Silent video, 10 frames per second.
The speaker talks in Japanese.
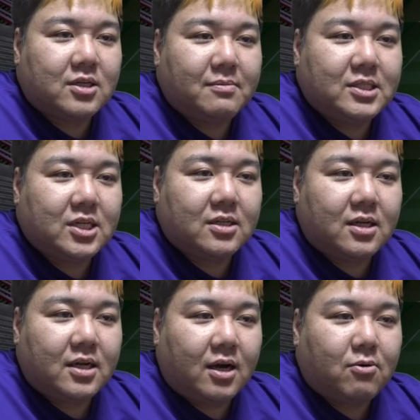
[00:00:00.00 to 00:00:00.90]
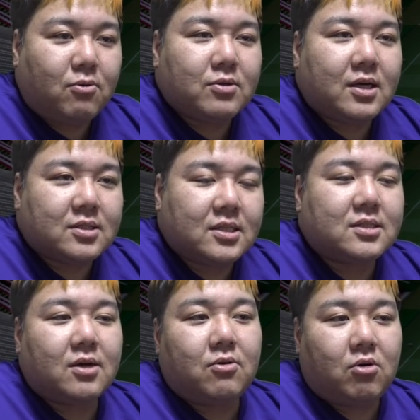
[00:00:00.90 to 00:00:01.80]
らみちゃんだね。あ、ここだ、絶
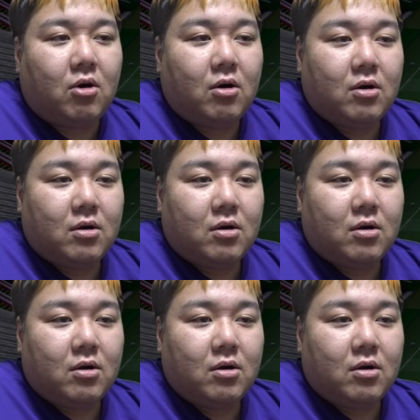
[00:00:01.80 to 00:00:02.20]
対ここ。